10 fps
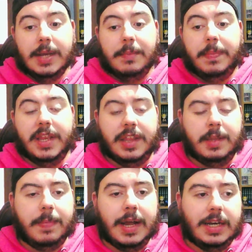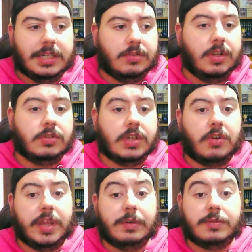principales o de los que
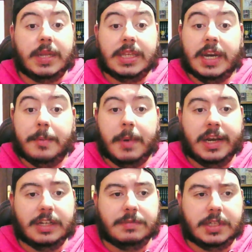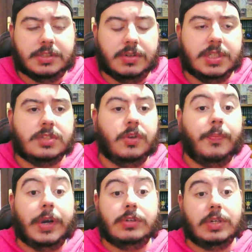conocemos van a tener varias versiones. Doy
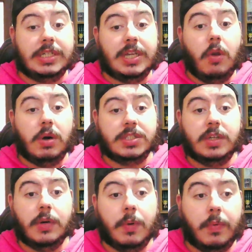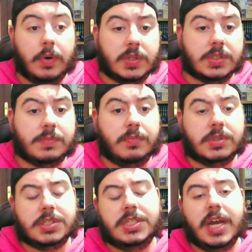por hecho que es algo así como por,
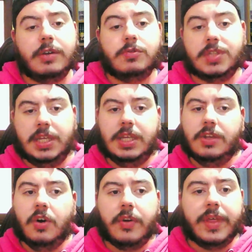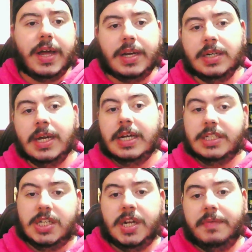pues, Janus y Jordan,
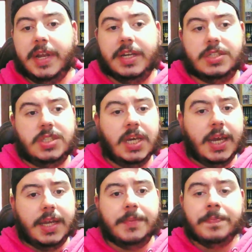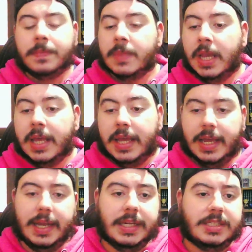Xavier y Shen...
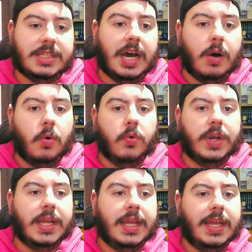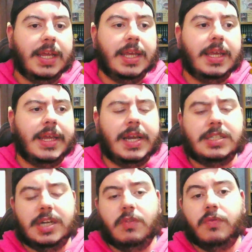Eh, Sound y el
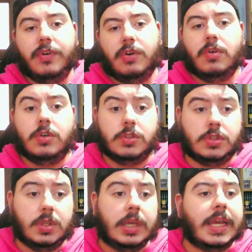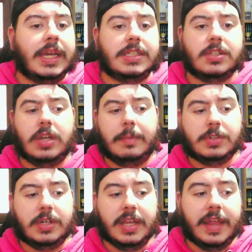Sound Frost, eh, que es la
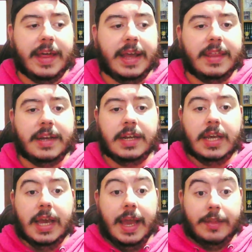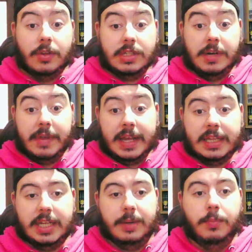personalidad de Aiden. Entonces, la verdad que
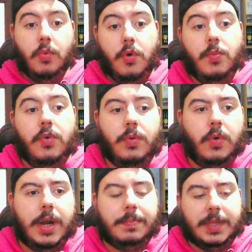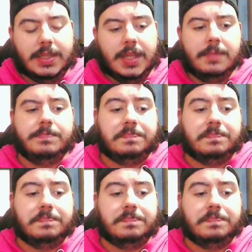tiene muy, muy buena pinta.